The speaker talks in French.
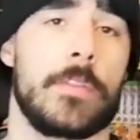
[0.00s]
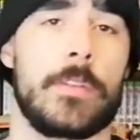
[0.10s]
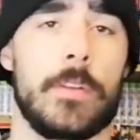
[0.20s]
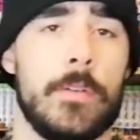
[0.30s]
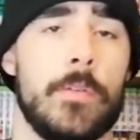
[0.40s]

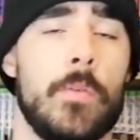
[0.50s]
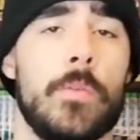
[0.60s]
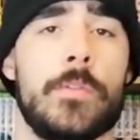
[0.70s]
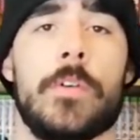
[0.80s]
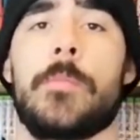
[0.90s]
C'était le
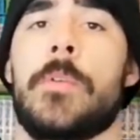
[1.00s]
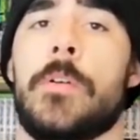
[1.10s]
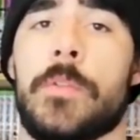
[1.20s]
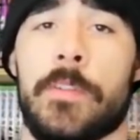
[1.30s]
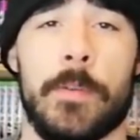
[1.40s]
gros tome
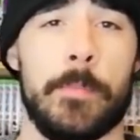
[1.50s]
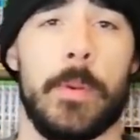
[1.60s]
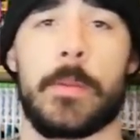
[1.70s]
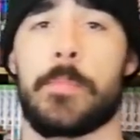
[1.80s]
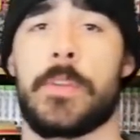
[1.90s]
là où il y avait
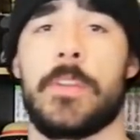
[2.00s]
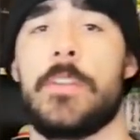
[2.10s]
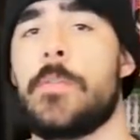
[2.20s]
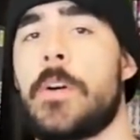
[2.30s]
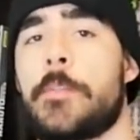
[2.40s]
plein de petites
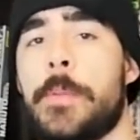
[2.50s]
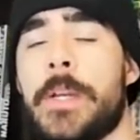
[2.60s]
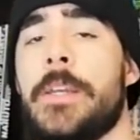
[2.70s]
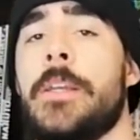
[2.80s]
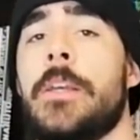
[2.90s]
histoires
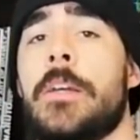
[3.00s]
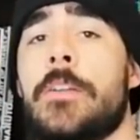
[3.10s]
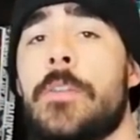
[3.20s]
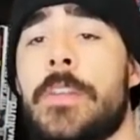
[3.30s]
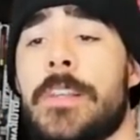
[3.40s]
inspirées
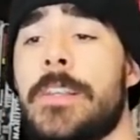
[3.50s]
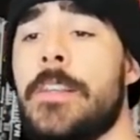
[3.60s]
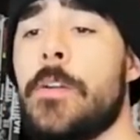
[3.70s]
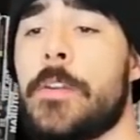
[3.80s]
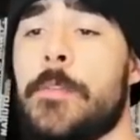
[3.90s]
de l'attaque des
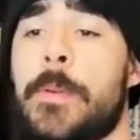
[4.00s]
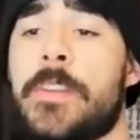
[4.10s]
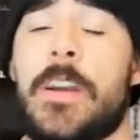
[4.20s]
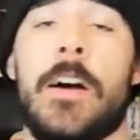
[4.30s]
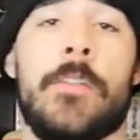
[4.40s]
Titans qui se
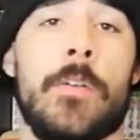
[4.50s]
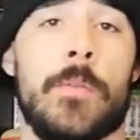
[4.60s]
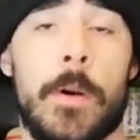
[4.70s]
passait avant ou